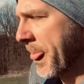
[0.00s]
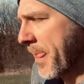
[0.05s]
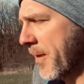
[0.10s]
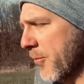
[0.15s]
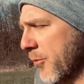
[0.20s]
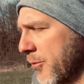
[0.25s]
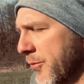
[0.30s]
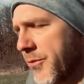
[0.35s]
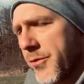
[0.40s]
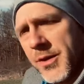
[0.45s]

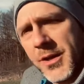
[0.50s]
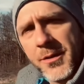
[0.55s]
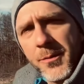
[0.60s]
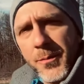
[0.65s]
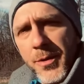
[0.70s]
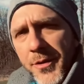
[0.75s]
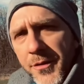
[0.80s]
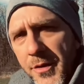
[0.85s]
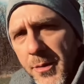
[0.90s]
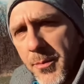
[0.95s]
funktioniert im
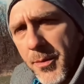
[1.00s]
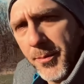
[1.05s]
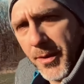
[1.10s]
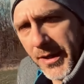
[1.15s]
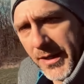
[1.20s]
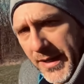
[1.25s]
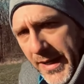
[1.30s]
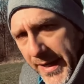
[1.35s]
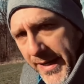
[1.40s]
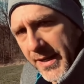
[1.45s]
Prinzip immer
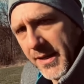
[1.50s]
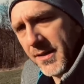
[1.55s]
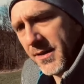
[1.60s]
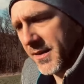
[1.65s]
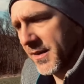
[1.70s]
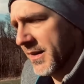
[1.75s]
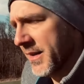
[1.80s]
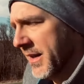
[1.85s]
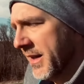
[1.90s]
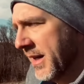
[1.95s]

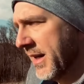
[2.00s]
gleich,